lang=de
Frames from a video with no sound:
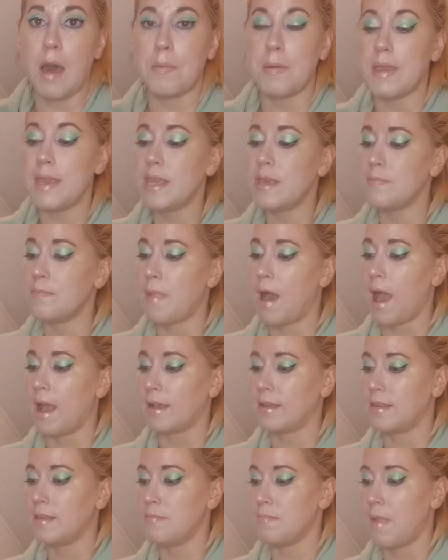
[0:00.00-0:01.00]
aber ich
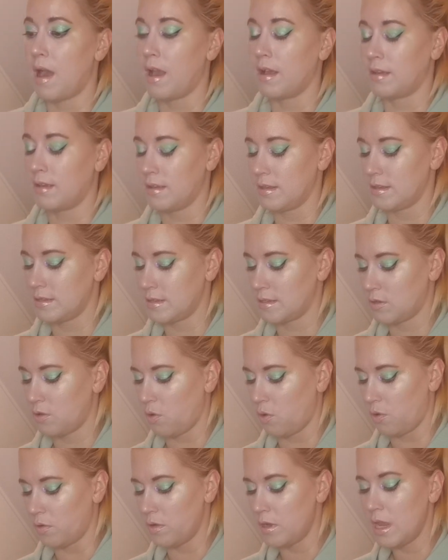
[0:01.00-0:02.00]
mag die Marke
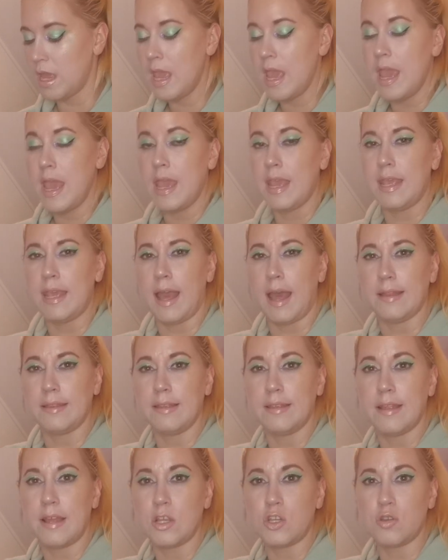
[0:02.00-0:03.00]
Scon. Ich
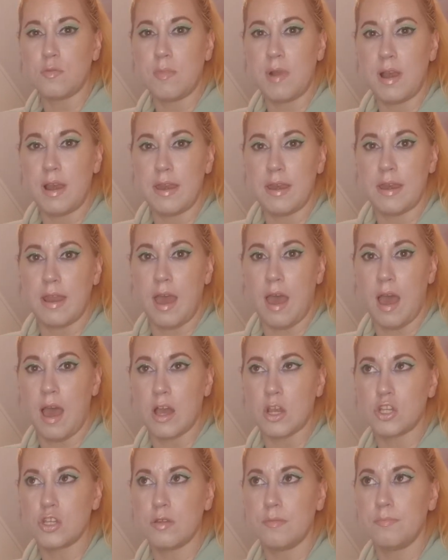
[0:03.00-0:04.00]
hatte da schon mal ein
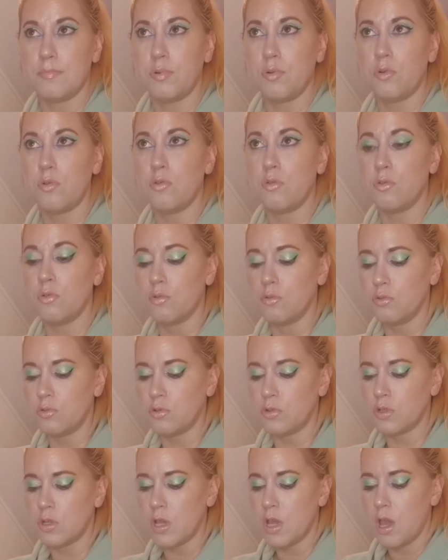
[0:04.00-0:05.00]
Haarshampoo
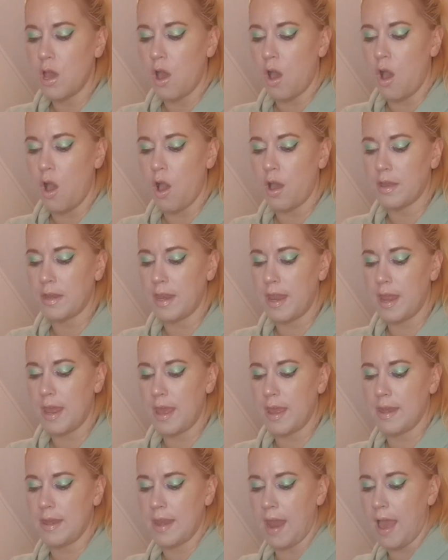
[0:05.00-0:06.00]
und auch
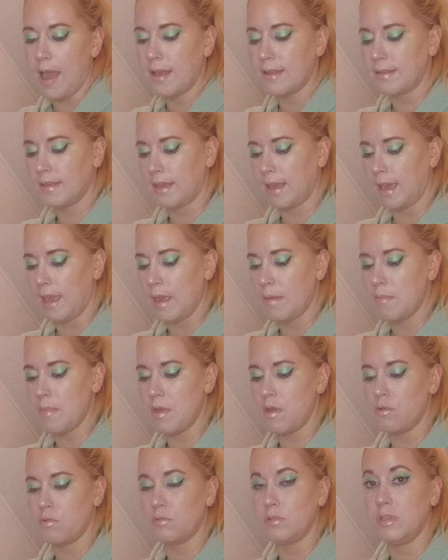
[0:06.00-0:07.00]
eine
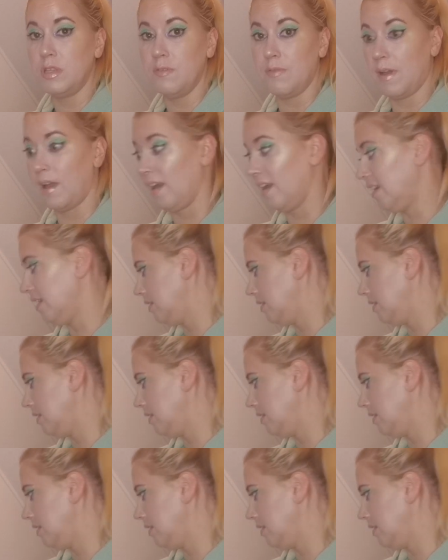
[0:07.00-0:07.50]
Nachtcreme und die war